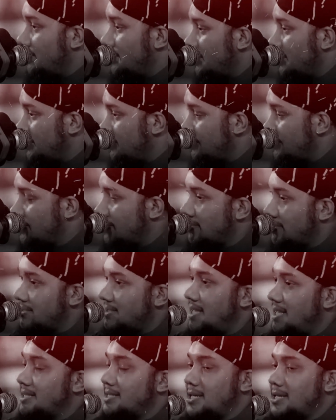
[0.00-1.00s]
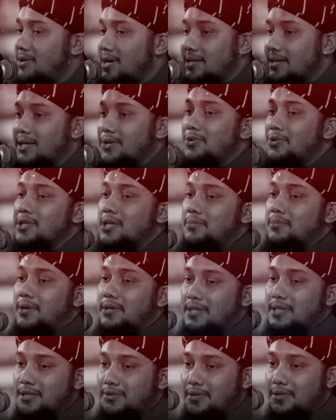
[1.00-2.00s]
ওই ছেঁচেও একটা খুঁজে
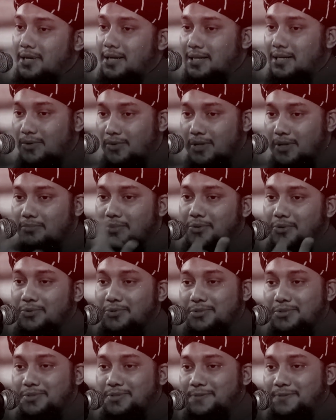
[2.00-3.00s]
পাওয়া যাইতো না একটা গরিব মানুষ